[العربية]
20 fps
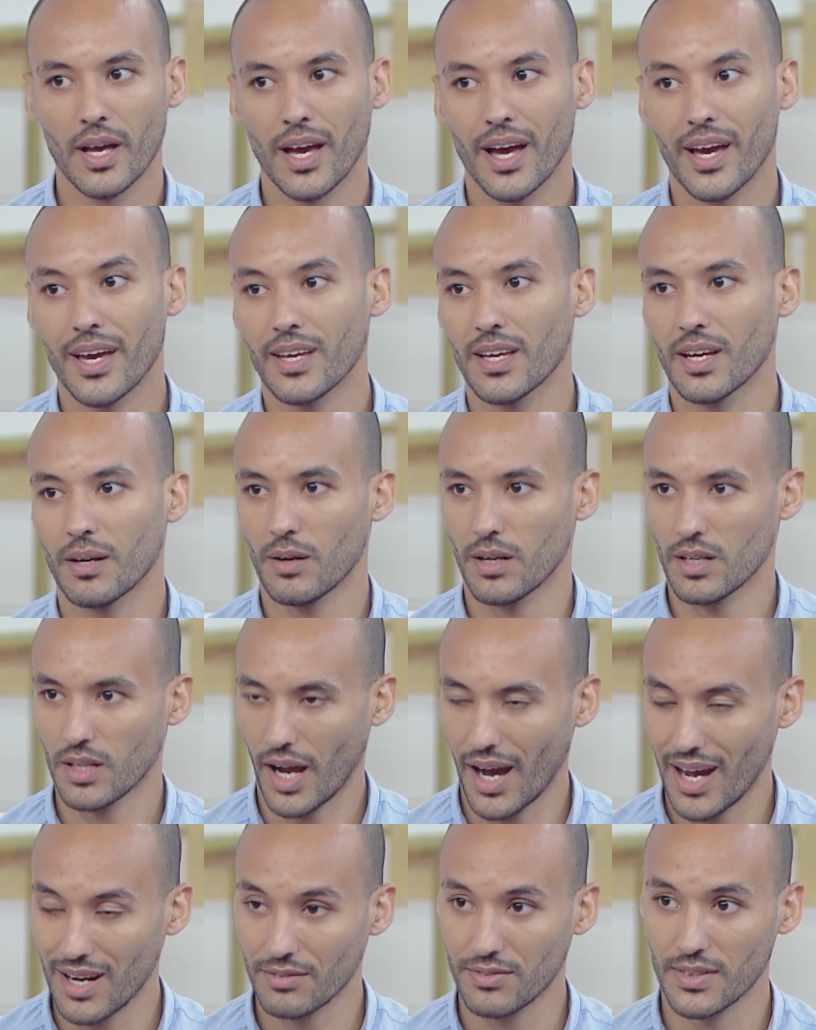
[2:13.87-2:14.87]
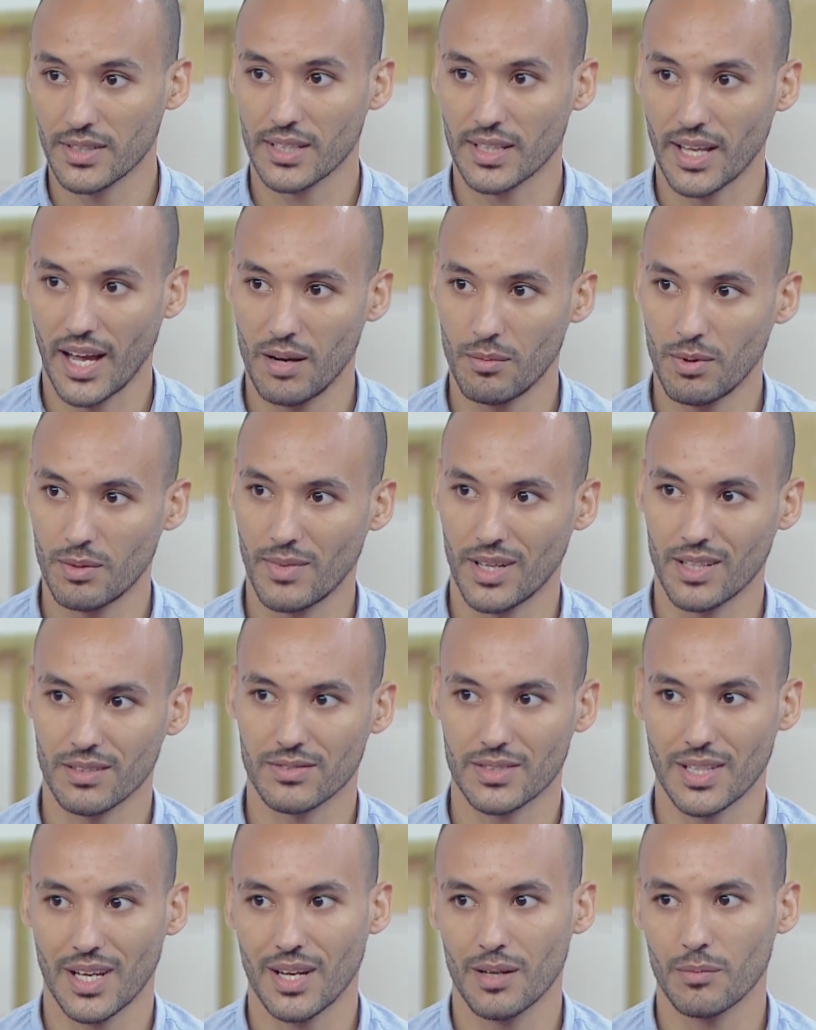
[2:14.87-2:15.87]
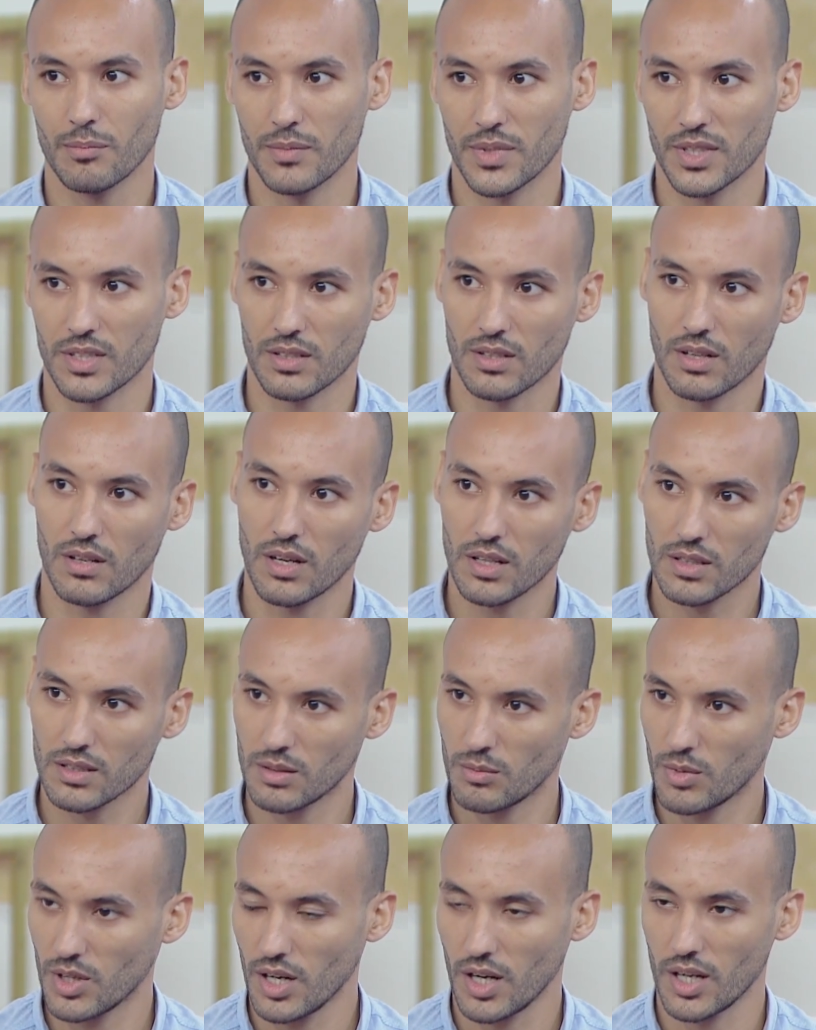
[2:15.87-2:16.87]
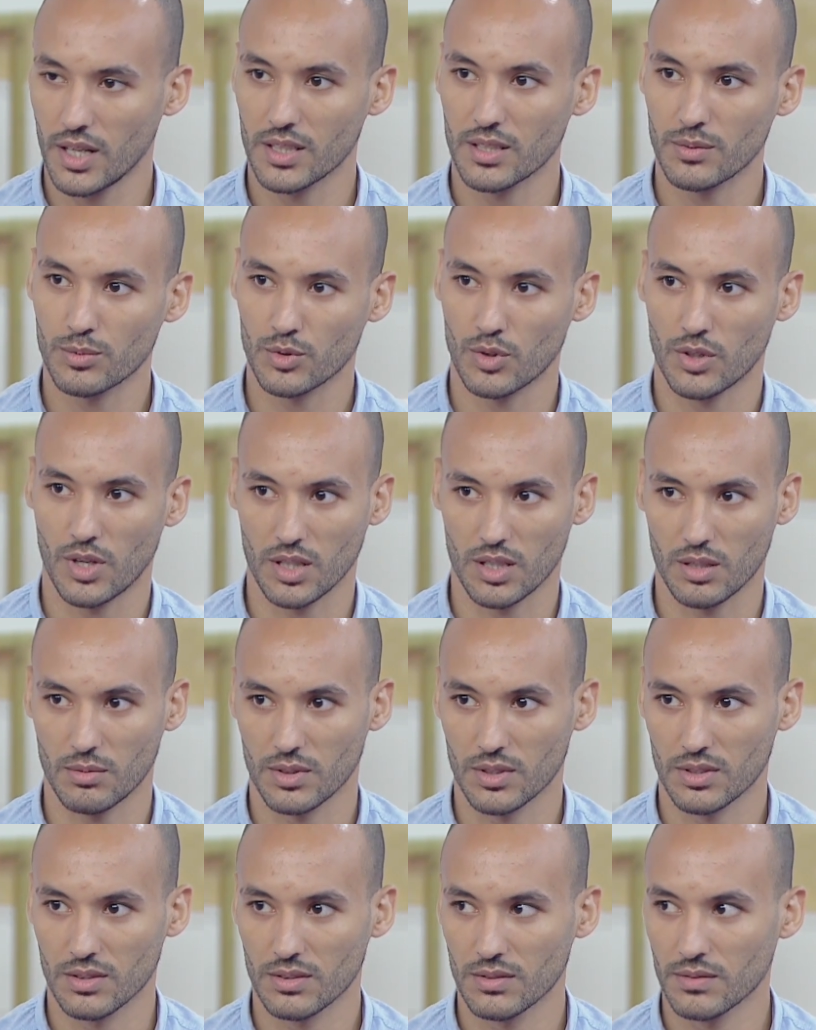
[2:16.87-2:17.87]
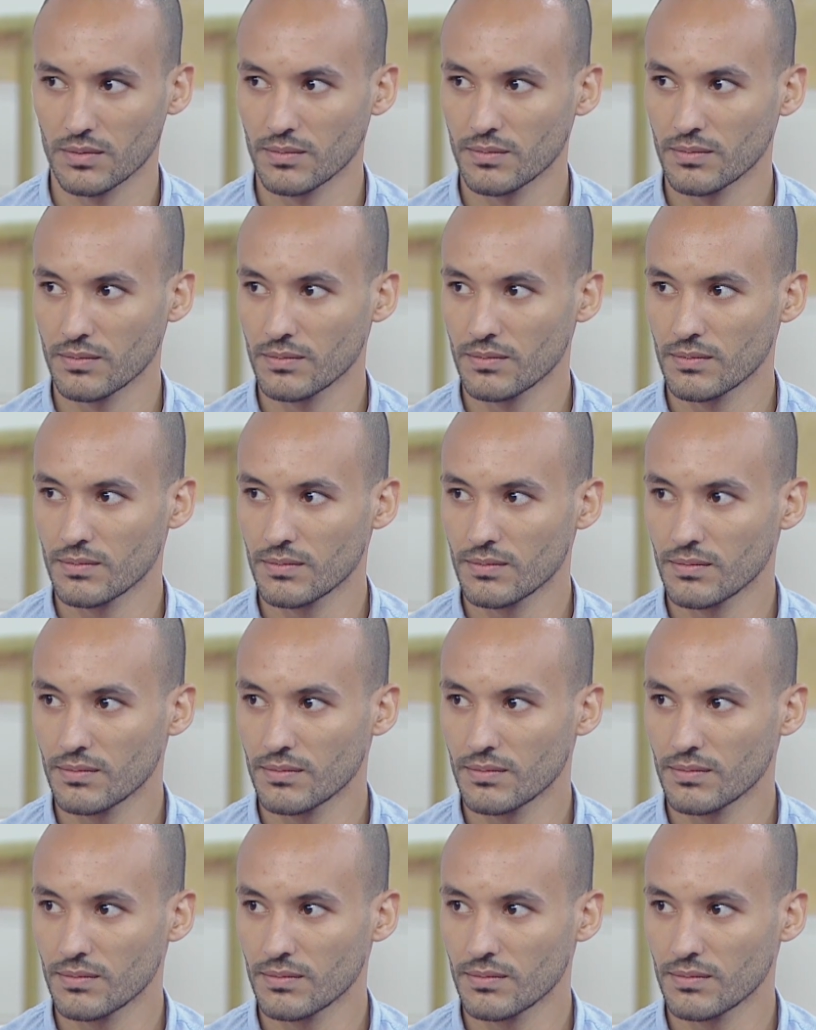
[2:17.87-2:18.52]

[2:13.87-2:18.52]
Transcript: هي عارفه تتعامل مع نفسها بتتخطى المرحله دي بسرعه طبعا هو المفروض البنت